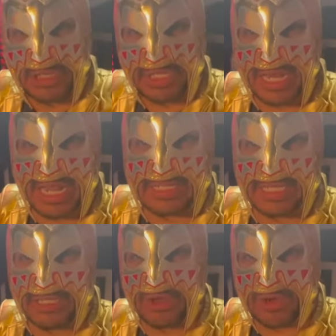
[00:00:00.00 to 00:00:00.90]
viene
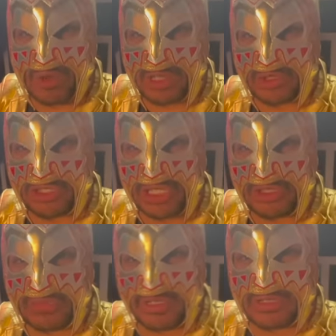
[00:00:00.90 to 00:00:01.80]
haciendo
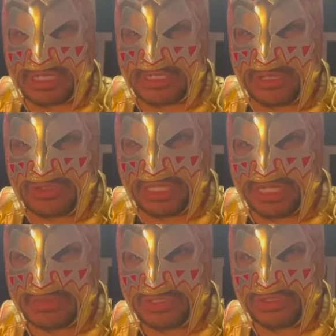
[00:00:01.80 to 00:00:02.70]
400 millones de años de
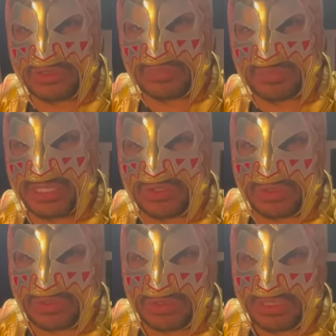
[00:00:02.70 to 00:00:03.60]
televisión,
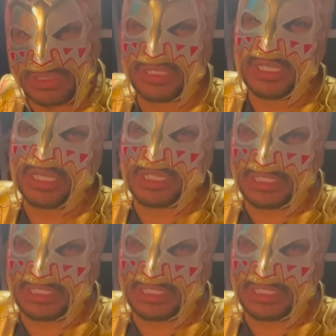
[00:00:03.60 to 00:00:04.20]
pero al